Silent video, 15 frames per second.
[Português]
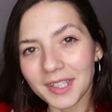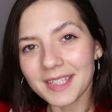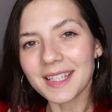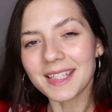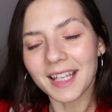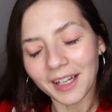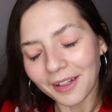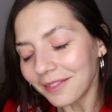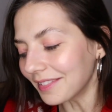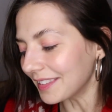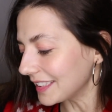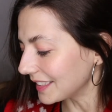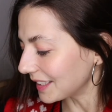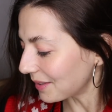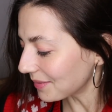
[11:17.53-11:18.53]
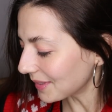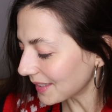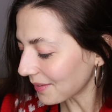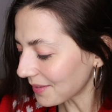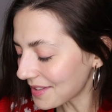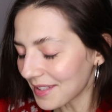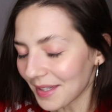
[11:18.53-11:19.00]
que vocês querem ver, né?
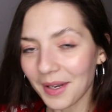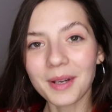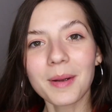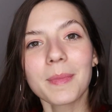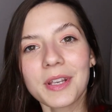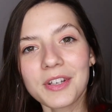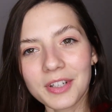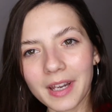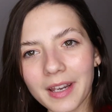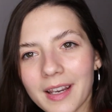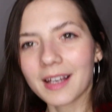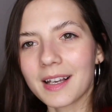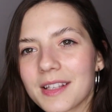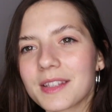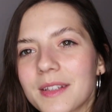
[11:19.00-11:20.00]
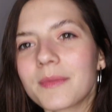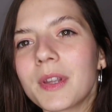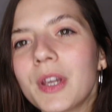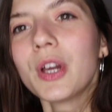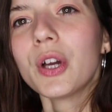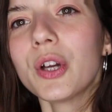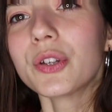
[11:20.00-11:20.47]
Então assim, acabei de chegar em casa,
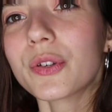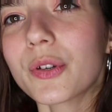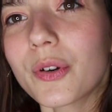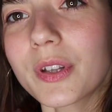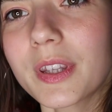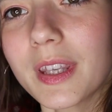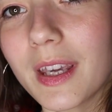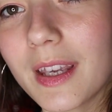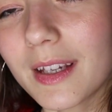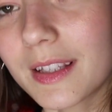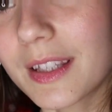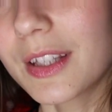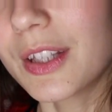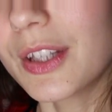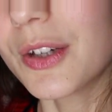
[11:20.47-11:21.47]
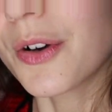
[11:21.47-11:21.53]
troquei aqui,